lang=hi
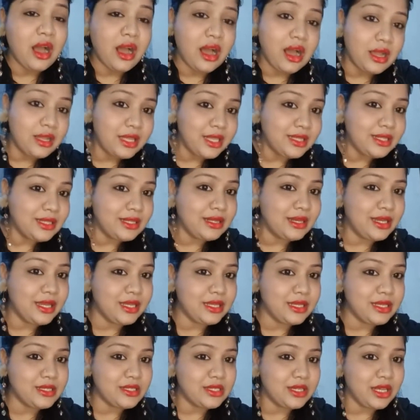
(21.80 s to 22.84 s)
आगे तक
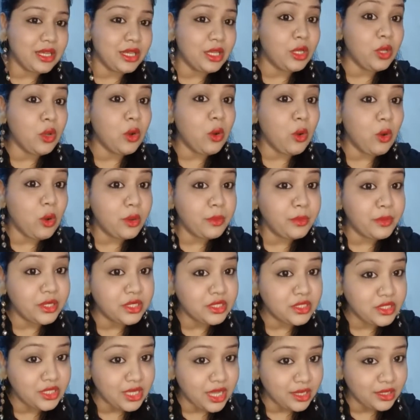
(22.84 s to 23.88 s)
लेके जाएं और मेरे
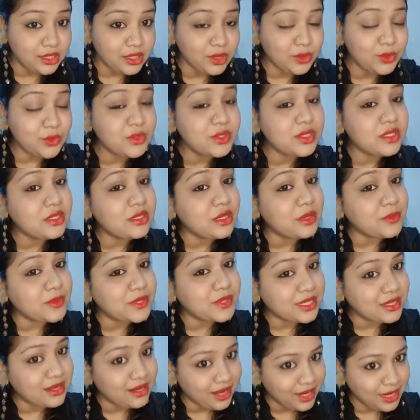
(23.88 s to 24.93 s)
चैनल को
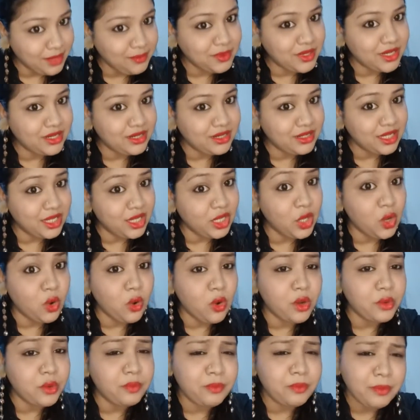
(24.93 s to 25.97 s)
सब्सक्राइब कर दें
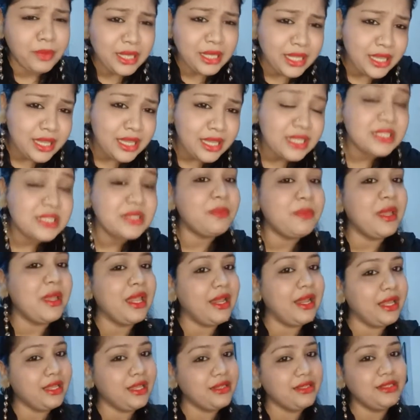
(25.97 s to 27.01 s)
और प्लीज़ बेल
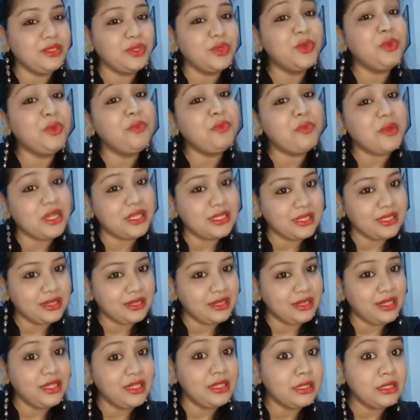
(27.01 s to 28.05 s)
आइकन को प्रेस
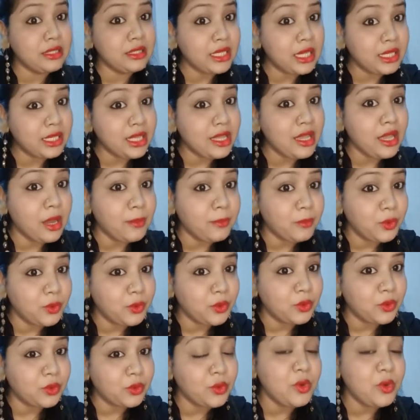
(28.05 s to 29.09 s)
करें ताकि आप लोगों
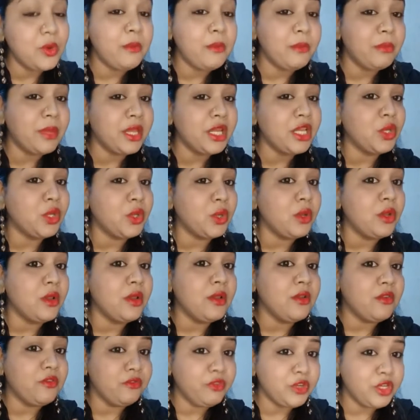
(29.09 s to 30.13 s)
को मेरी
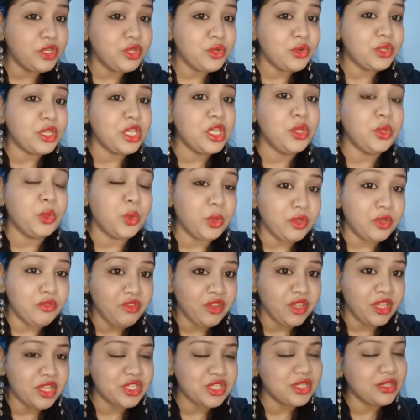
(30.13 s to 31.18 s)
वीडियो की
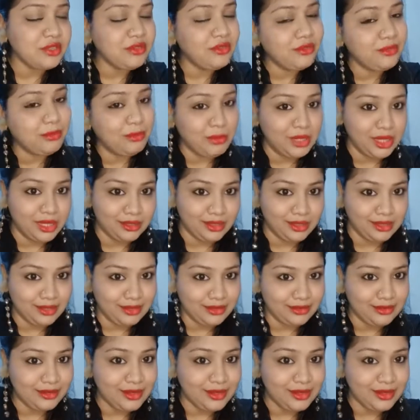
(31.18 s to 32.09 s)
नोटिफिकेशन मिलती रहे